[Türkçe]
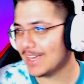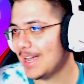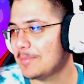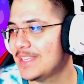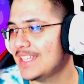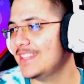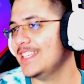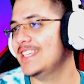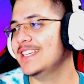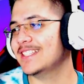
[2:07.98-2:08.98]
Abi gitti
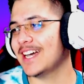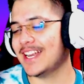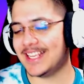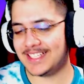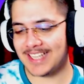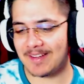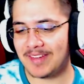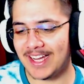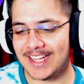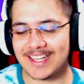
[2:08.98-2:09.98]
iki tane
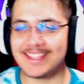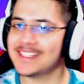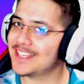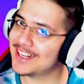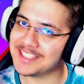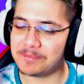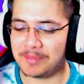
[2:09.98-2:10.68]
gizemli. Arka neyse arkadaşlar